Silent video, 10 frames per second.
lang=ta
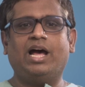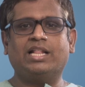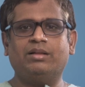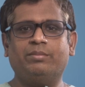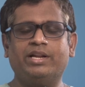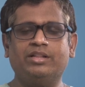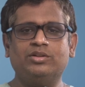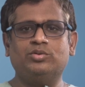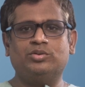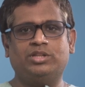அந்த
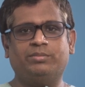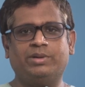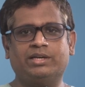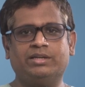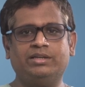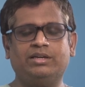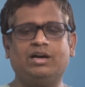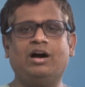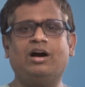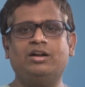மருந்து கொடுத்த பிறகு
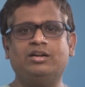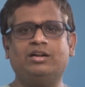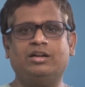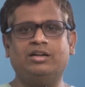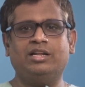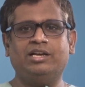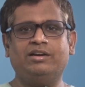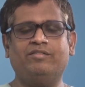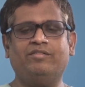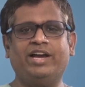ஆறு நாளில்
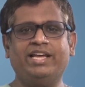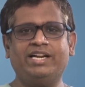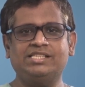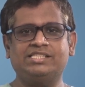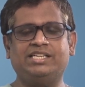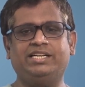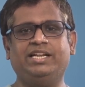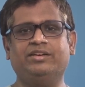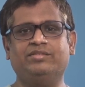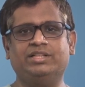வைரல்
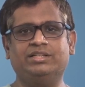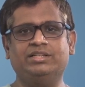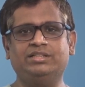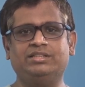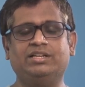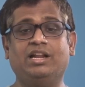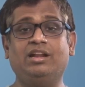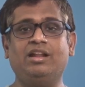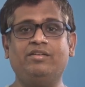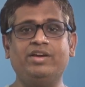ஷெட்டிங் வந்து
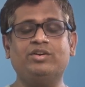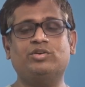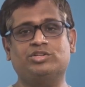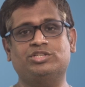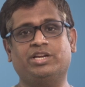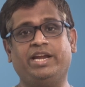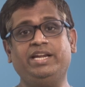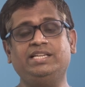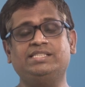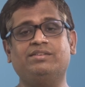நல்லாவே குறைஞ்சிருக்கு
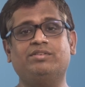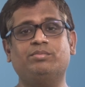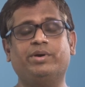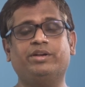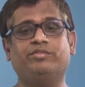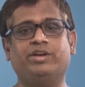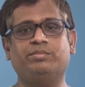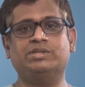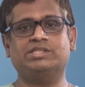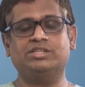எயிட்டி செவன் பாயிண்ட் ஃபைவ்
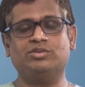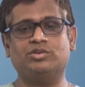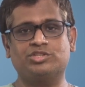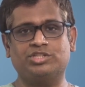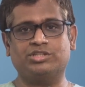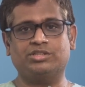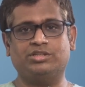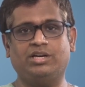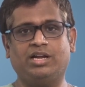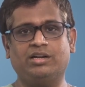பர்சன்ட் குறைஞ்சிருக்கு
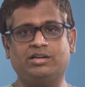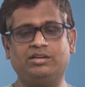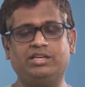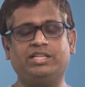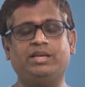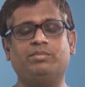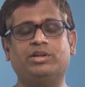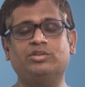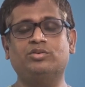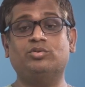ஆனால் இதே
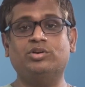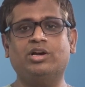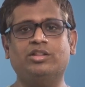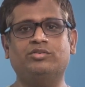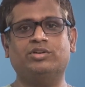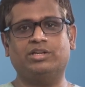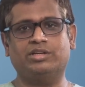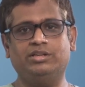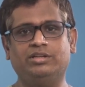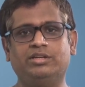மருந்து
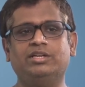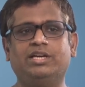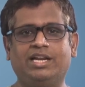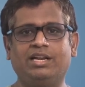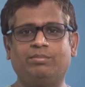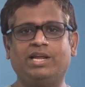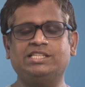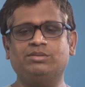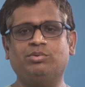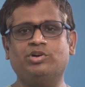கொடுக்காதவங்களுக்கு இல்லை
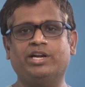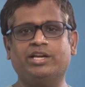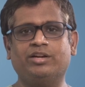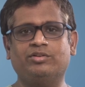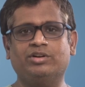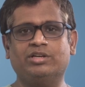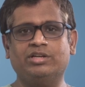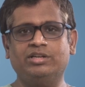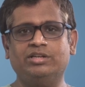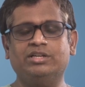பிளாசிபோ
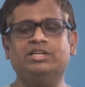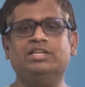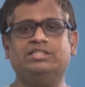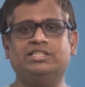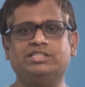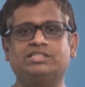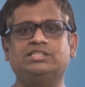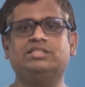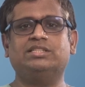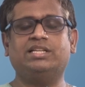கிடைக்கிறவங்களுக்கு ஜஸ்ட்
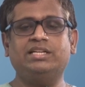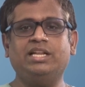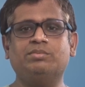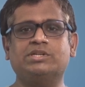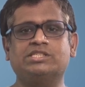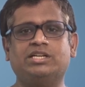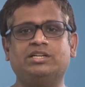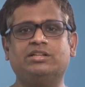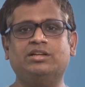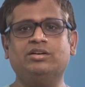தேர்ட்டி
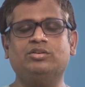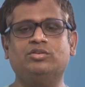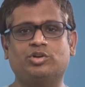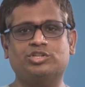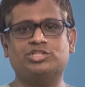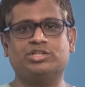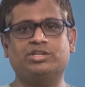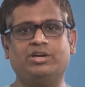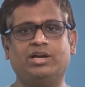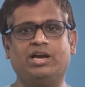பர்சன்ட்டு தான்
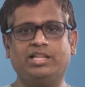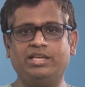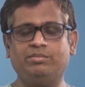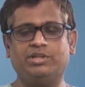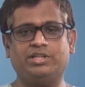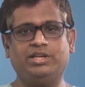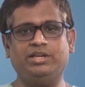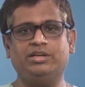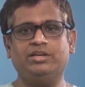குறைஞ்சிருக்கு அதே மாதிரி